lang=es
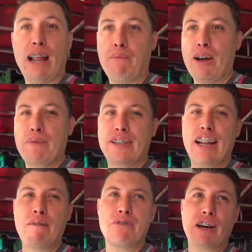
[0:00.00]
la pura
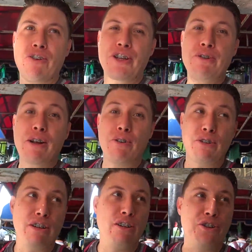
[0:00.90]
pecera. Vamos a continuar con
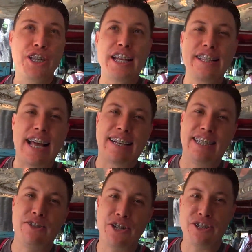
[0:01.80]
los siguientes
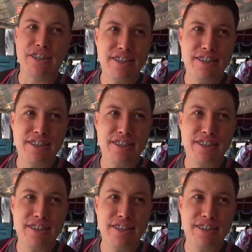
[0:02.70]
accesorios.